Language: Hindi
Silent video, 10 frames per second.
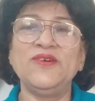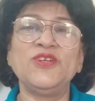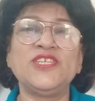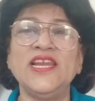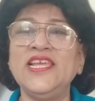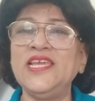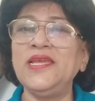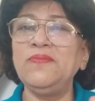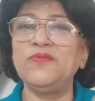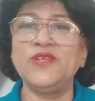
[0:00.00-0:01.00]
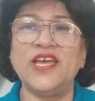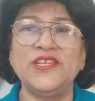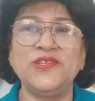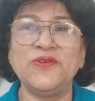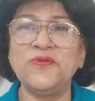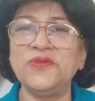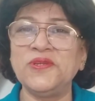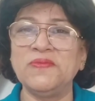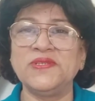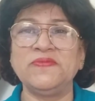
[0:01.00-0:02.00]
और चली गई पुजारी जी को कुछ
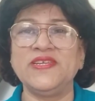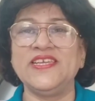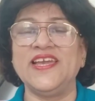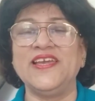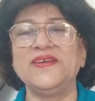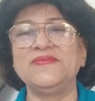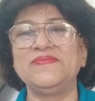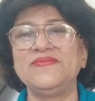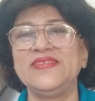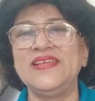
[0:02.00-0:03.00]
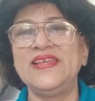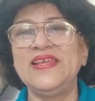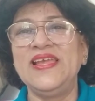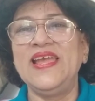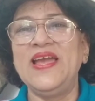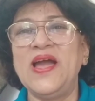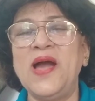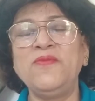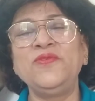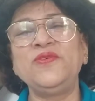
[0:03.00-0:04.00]
समझ में नहीं आया
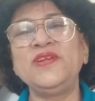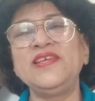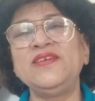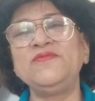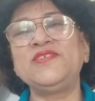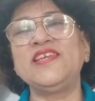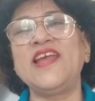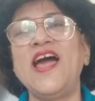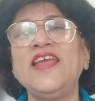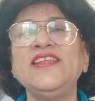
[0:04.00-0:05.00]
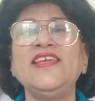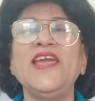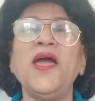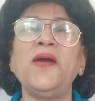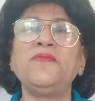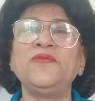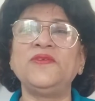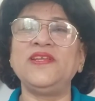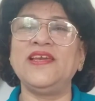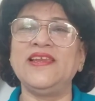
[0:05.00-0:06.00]
अब उन्होंने उनसे रहा नहीं गया अब
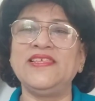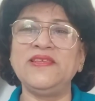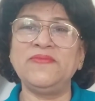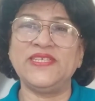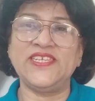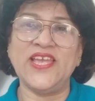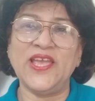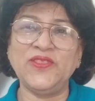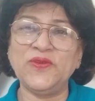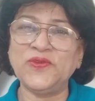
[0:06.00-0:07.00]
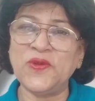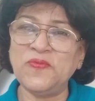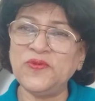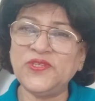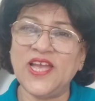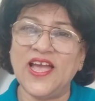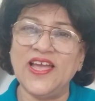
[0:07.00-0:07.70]
उन्होंने अगले दिन बच्ची आई तो उसको पूछा